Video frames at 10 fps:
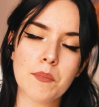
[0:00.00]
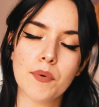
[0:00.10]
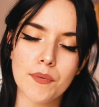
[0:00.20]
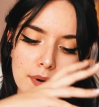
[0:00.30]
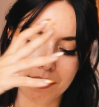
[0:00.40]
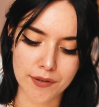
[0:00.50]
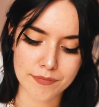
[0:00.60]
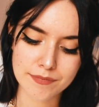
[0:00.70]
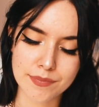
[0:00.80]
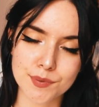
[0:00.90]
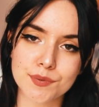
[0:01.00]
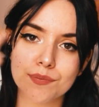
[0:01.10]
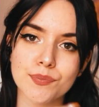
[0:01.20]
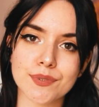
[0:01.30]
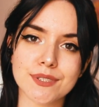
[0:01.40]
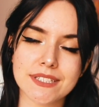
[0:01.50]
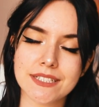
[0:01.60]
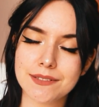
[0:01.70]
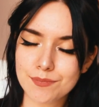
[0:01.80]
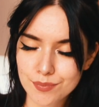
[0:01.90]
Pues bueno,
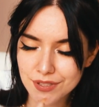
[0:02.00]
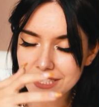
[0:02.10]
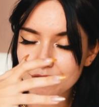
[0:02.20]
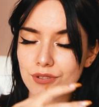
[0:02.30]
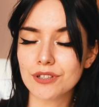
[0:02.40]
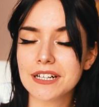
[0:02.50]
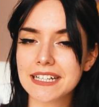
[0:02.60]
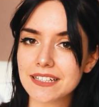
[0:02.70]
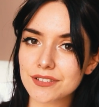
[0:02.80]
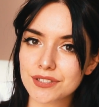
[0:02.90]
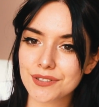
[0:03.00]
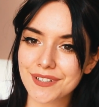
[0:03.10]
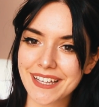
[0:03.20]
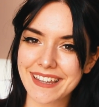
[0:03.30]
pues pues eso es lo que os tengo que